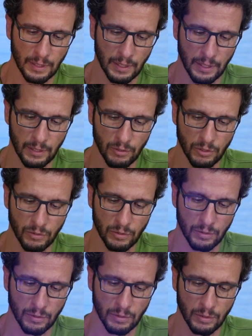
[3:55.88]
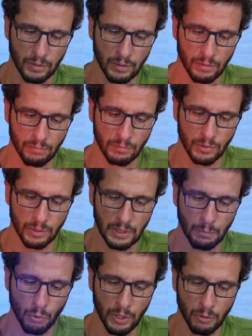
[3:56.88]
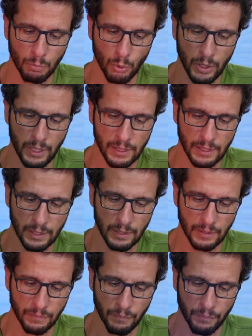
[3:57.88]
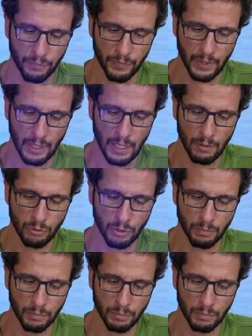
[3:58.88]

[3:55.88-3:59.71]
Aqui é nos... Simulando polícia, carro de